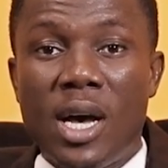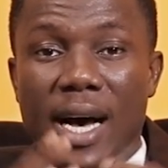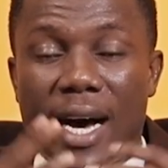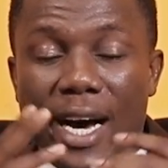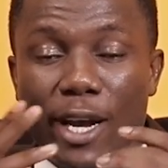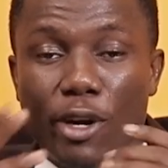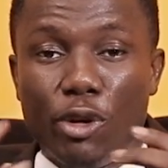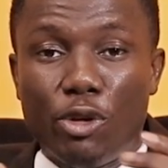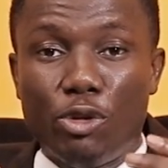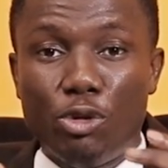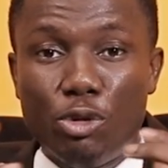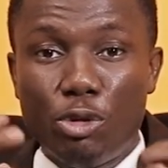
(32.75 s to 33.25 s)

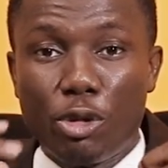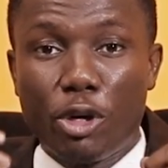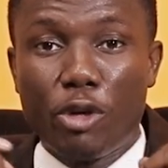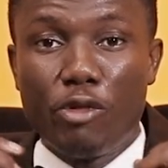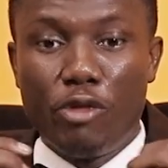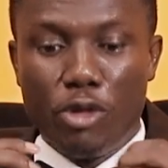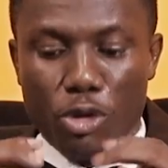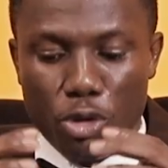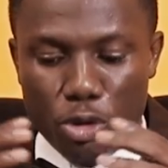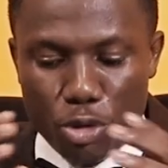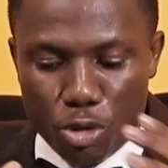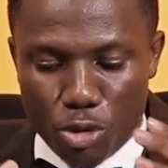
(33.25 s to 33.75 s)
Alors, nous
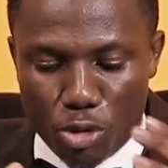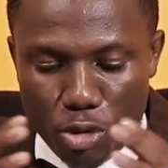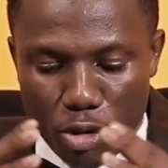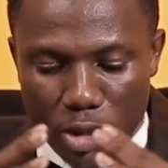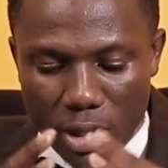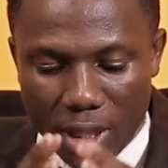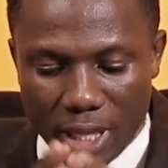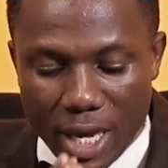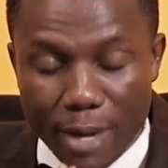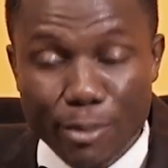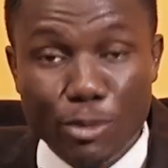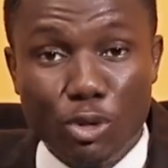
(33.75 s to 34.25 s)
revenons sur
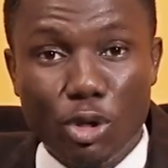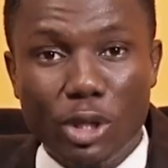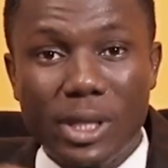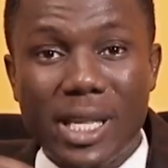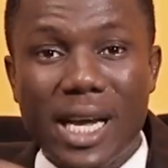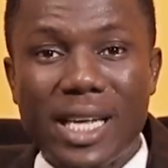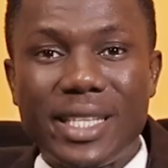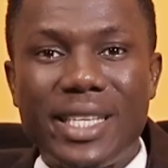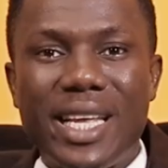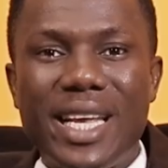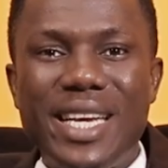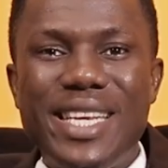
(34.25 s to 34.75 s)
le thème. Cet
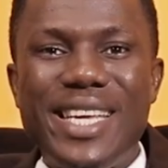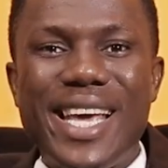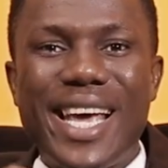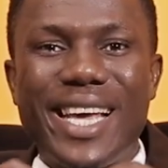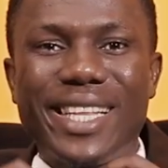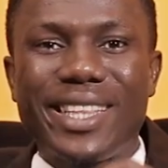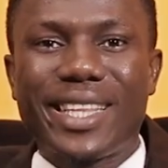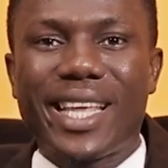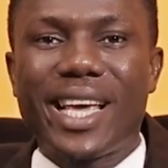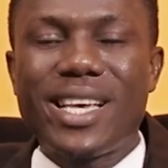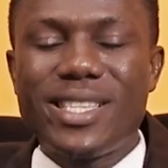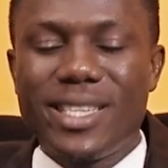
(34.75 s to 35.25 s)
atelier
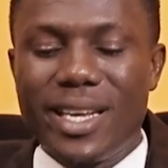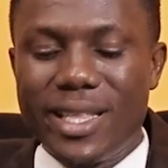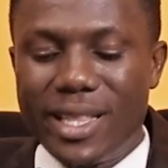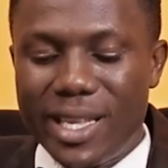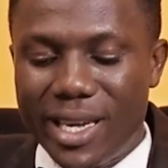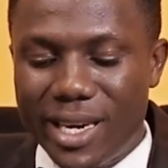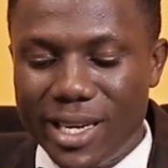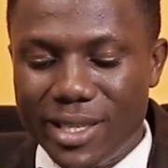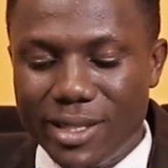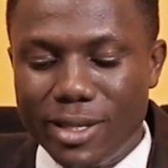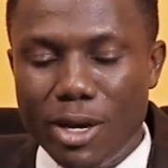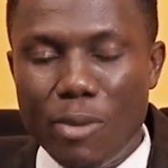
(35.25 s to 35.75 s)
est très
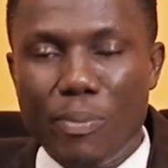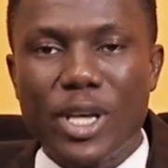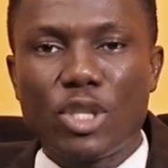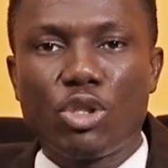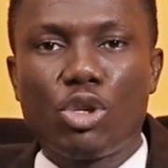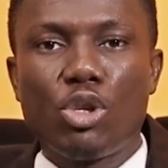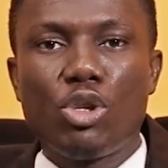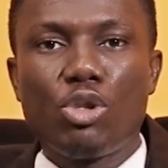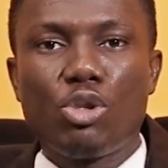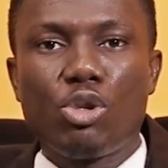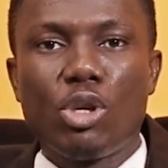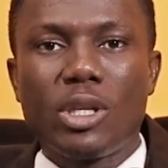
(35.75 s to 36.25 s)
intéressant parce
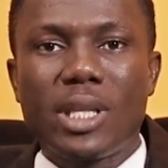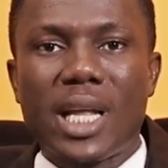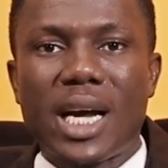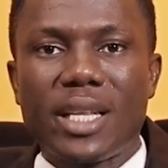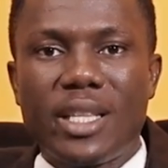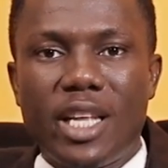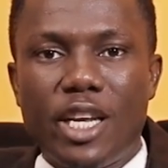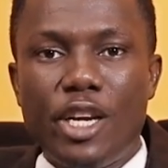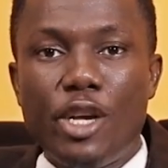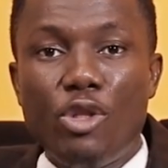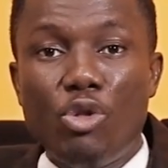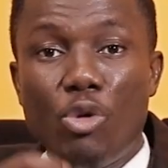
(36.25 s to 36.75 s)
que cet
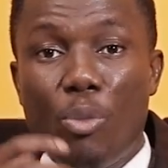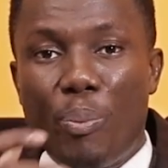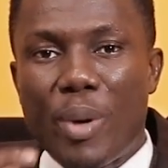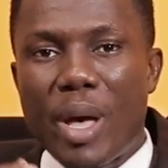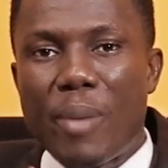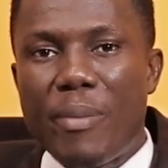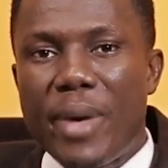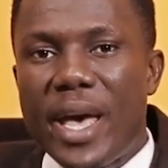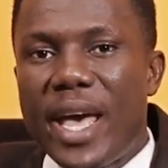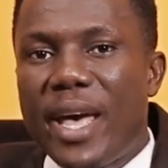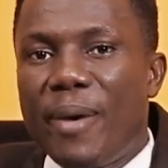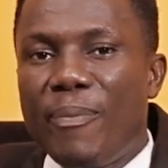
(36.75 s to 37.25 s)
atelier nous
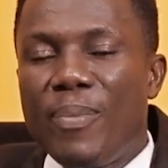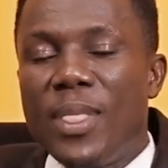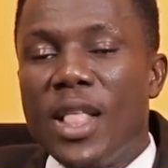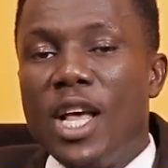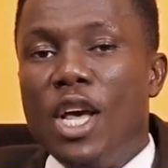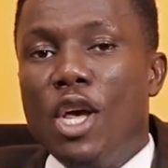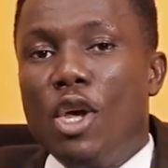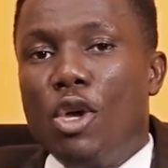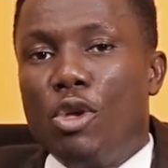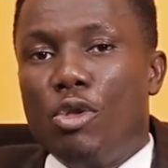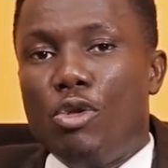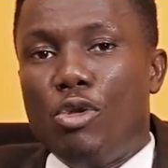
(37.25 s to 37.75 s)
permet
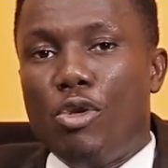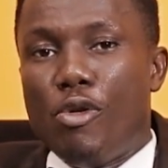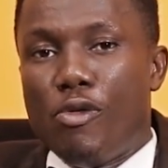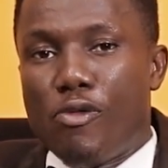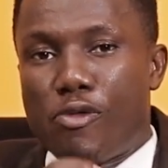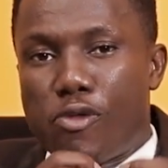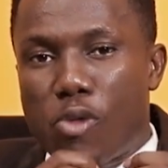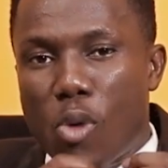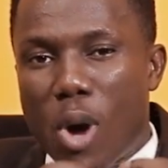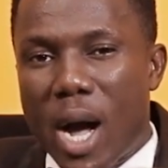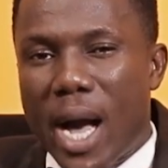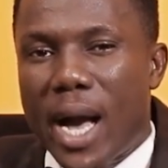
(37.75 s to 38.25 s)
de
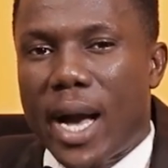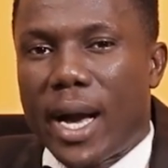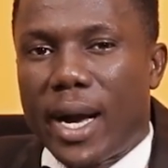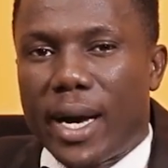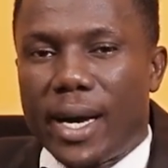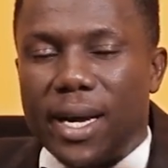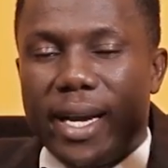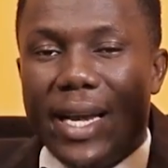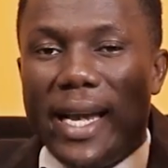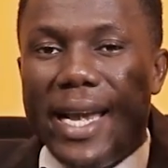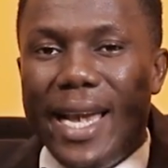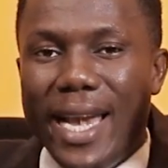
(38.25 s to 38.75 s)

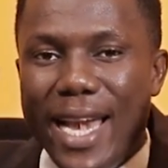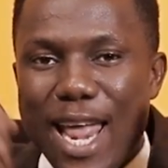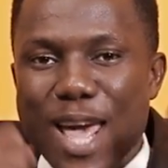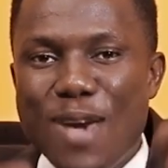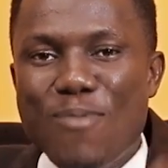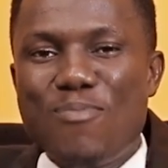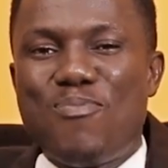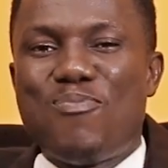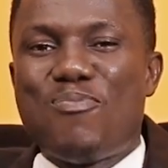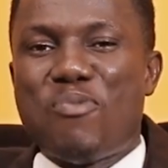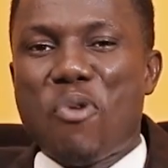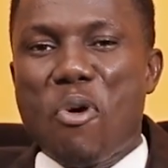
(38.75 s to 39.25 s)
voir
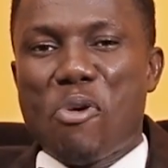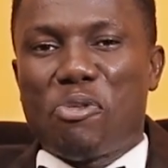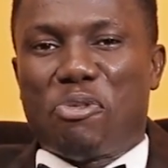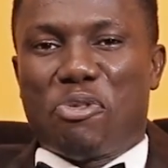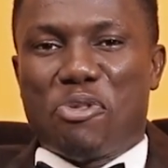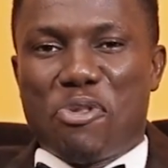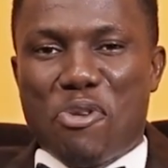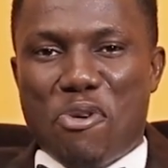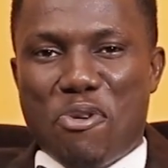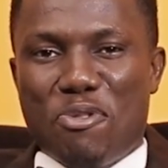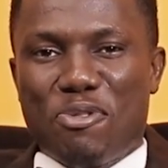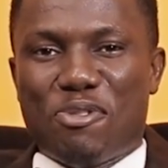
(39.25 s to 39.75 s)

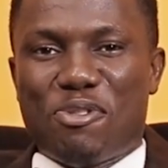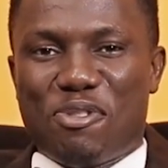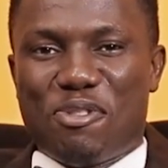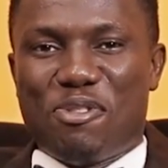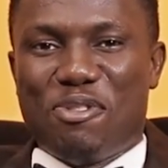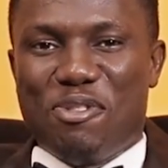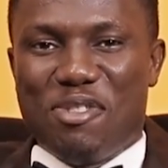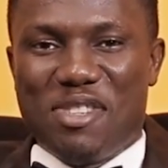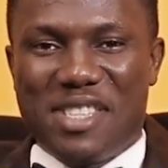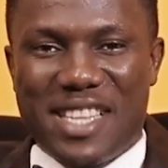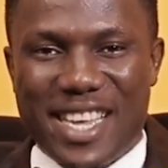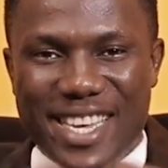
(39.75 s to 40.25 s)

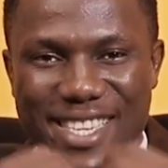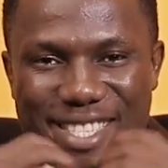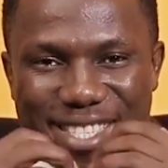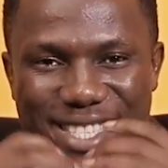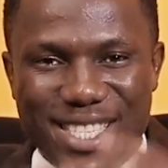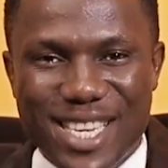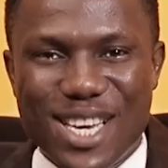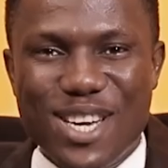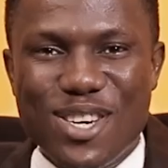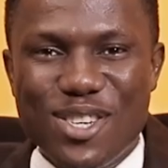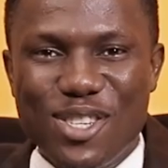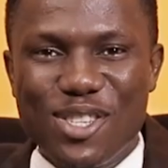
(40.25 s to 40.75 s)
l'importance
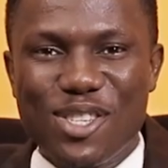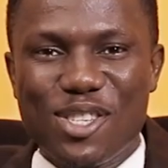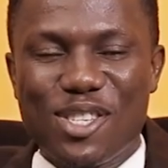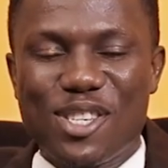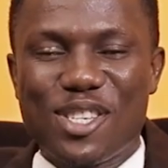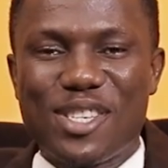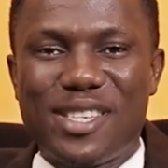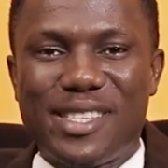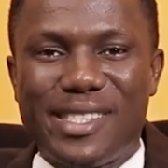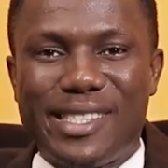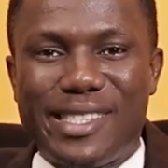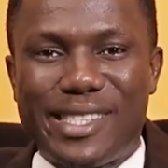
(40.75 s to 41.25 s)
des
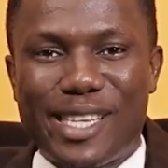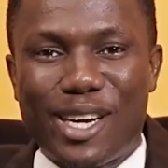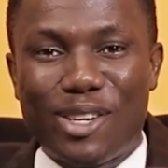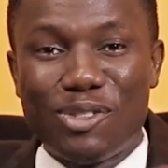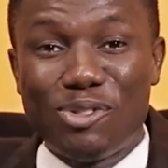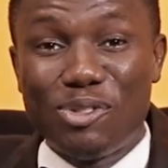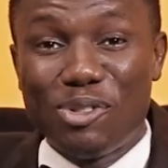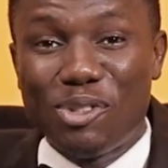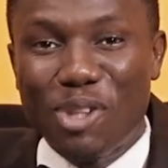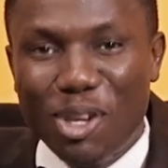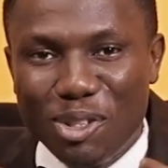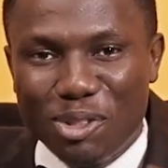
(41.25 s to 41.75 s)
anges dans
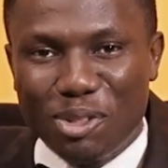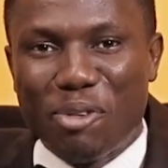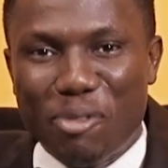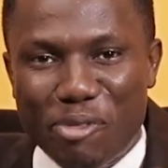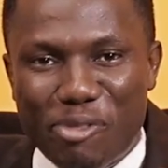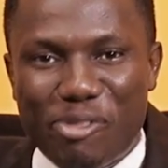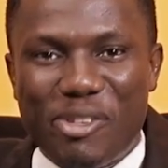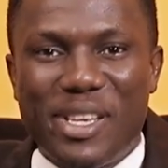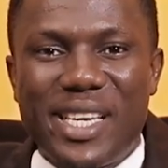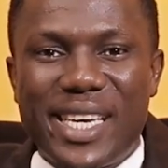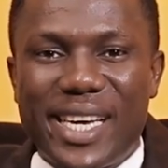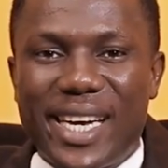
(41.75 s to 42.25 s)
notre
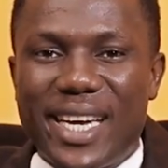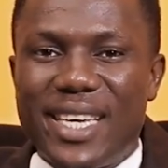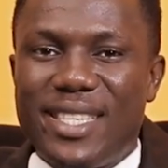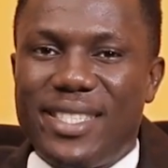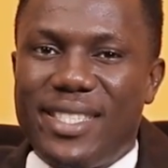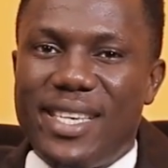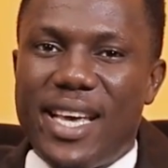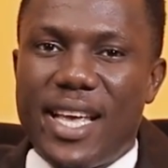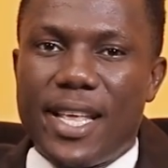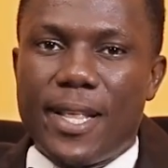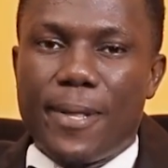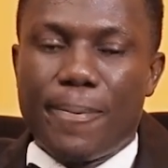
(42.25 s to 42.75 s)
vie
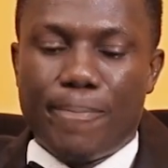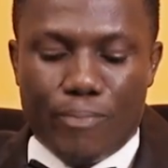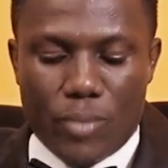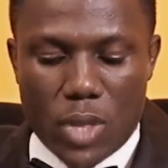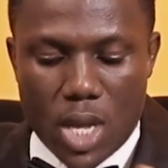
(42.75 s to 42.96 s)
chrétienne.